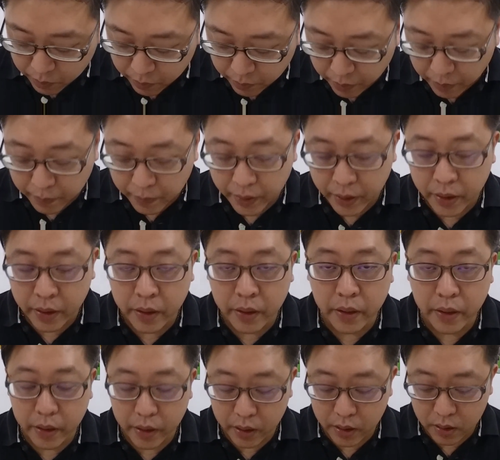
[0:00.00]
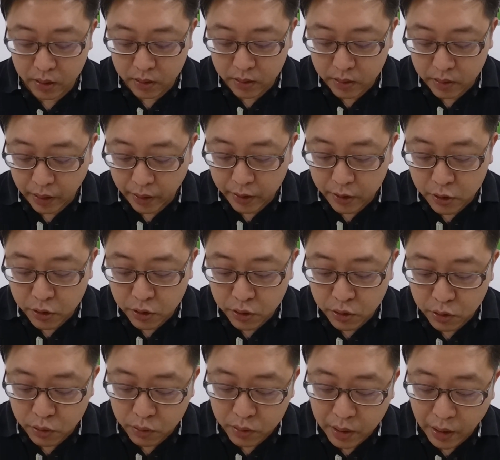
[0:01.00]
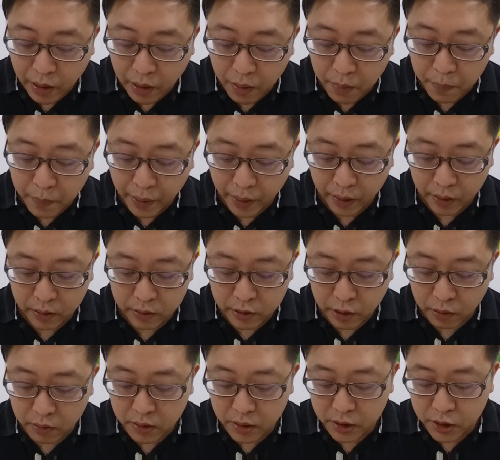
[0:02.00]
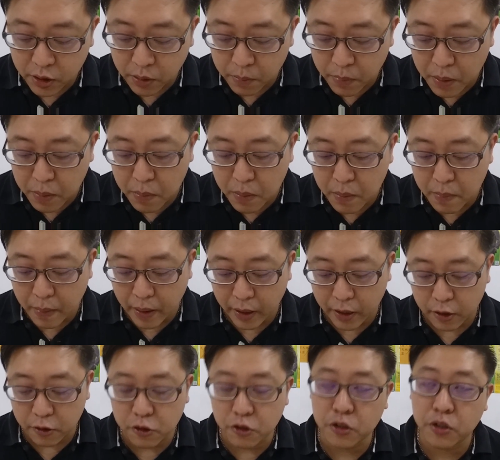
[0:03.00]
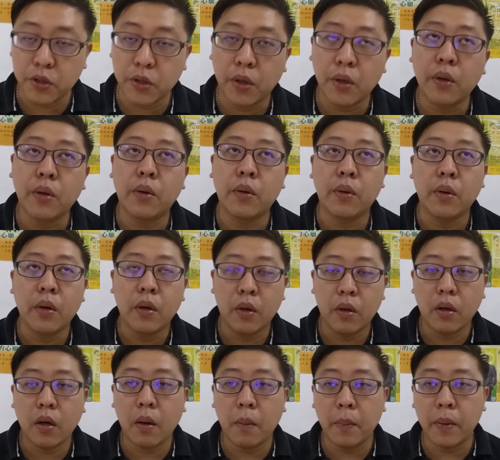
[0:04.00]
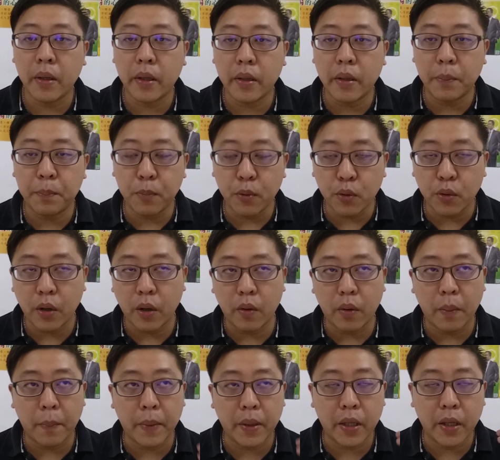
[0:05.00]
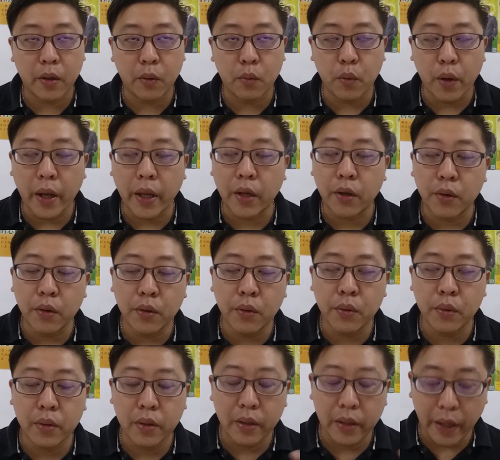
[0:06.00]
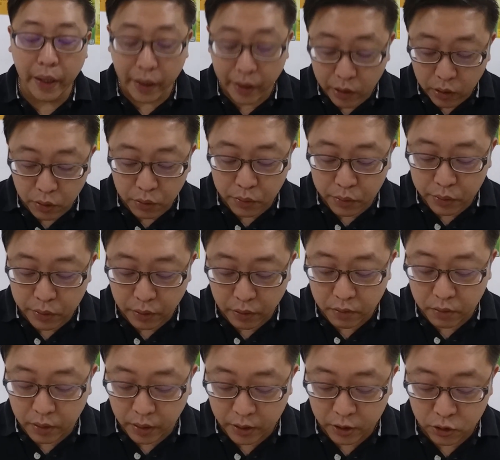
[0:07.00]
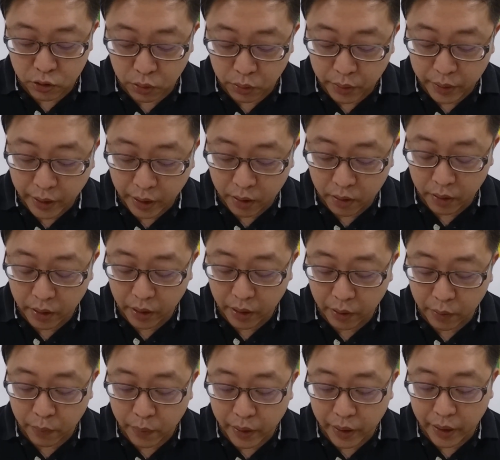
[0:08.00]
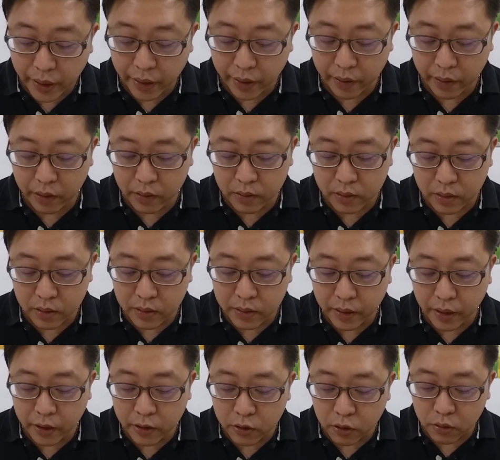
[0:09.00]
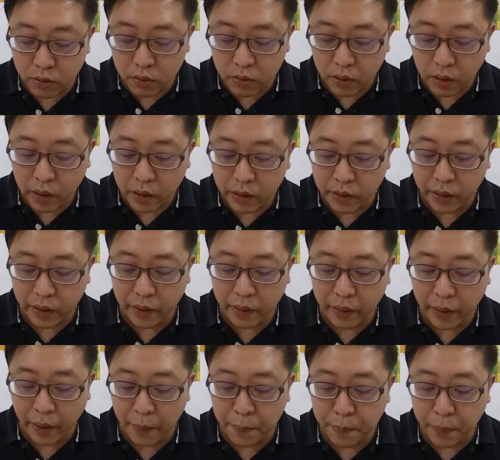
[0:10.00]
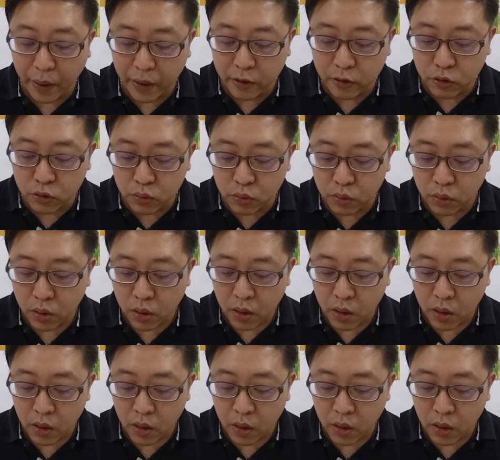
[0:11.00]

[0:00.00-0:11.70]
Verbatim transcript: 我们在修超码超级生命码的时候。我们不管我们的外功内功都很重要，因为这些都能来帮助